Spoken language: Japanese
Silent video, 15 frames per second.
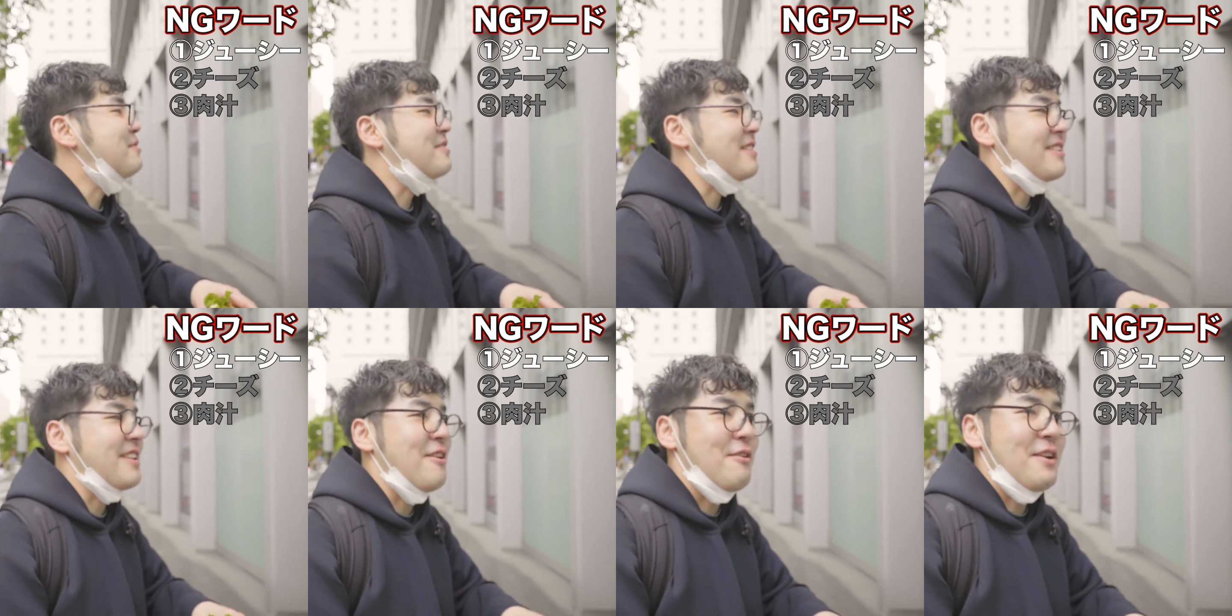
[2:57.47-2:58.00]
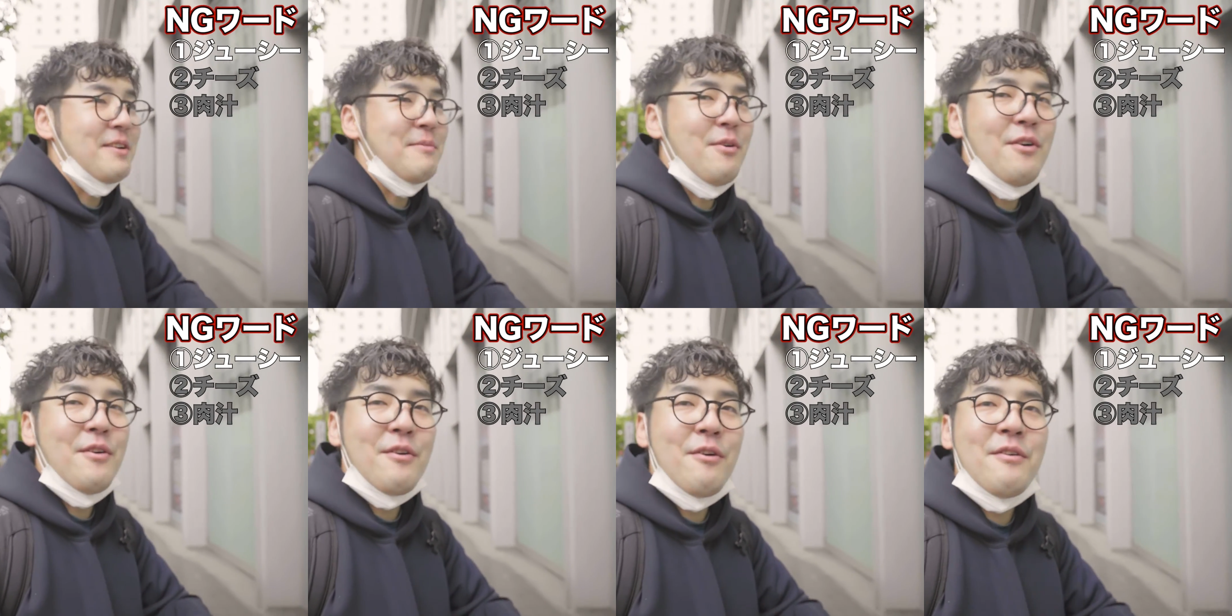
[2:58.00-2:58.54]
部言っちゃったよ俺
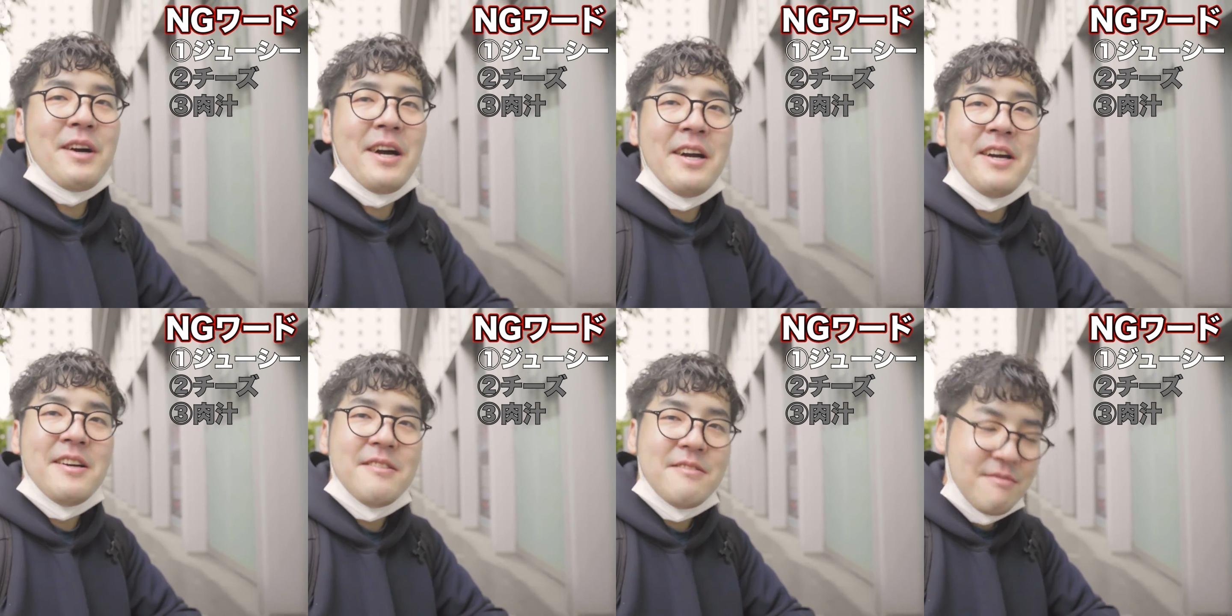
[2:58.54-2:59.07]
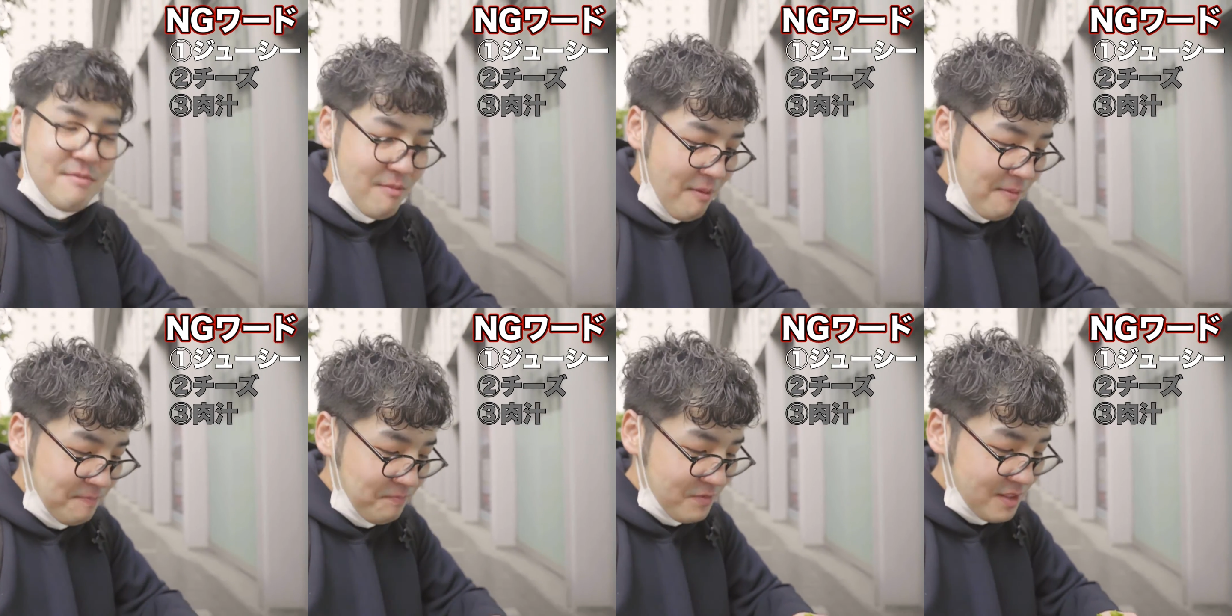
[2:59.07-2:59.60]
もう今回
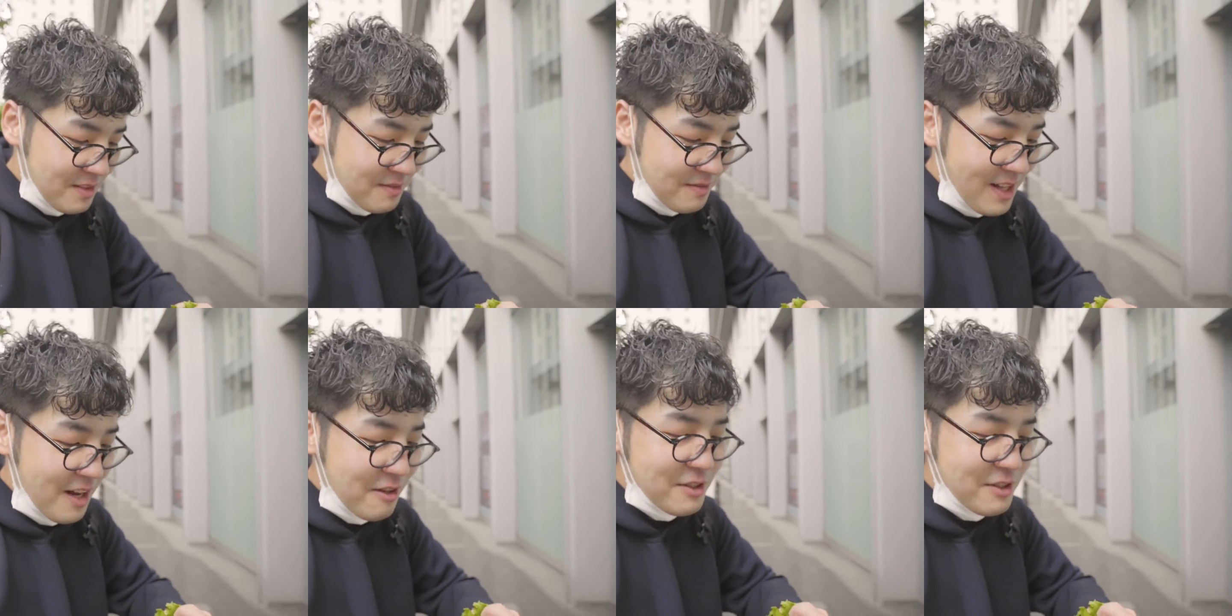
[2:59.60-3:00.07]
な